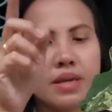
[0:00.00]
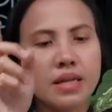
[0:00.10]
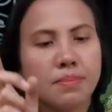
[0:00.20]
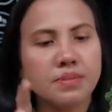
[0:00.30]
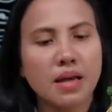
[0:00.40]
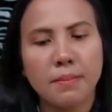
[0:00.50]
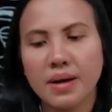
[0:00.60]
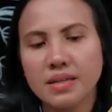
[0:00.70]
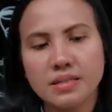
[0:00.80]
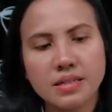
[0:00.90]
mirip
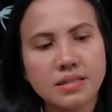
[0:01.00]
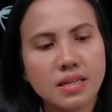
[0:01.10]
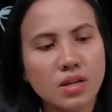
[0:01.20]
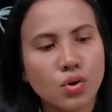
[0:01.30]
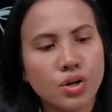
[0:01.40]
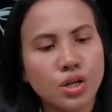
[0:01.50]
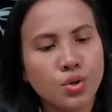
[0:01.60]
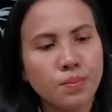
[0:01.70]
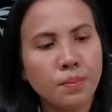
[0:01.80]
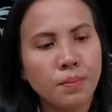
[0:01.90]
sama si
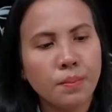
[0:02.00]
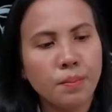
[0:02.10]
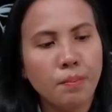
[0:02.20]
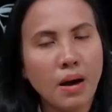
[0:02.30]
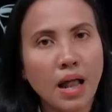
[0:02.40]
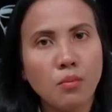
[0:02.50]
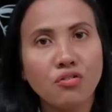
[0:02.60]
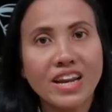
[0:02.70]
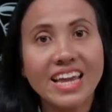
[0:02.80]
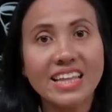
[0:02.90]
singonium albo
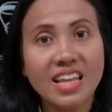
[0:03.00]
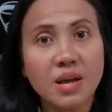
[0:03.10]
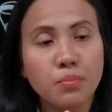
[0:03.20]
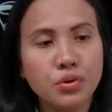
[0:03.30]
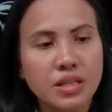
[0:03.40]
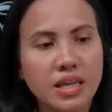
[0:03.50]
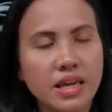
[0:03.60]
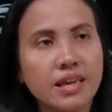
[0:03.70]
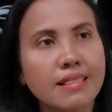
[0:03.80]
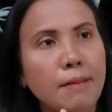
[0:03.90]
variegata yang
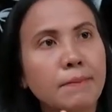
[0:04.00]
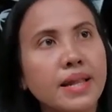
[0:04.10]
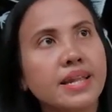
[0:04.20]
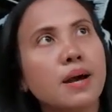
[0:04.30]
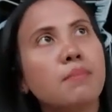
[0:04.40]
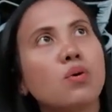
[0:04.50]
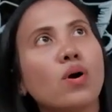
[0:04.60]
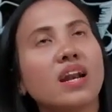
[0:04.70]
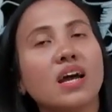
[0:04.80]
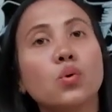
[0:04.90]
putih, tapi dia berwarna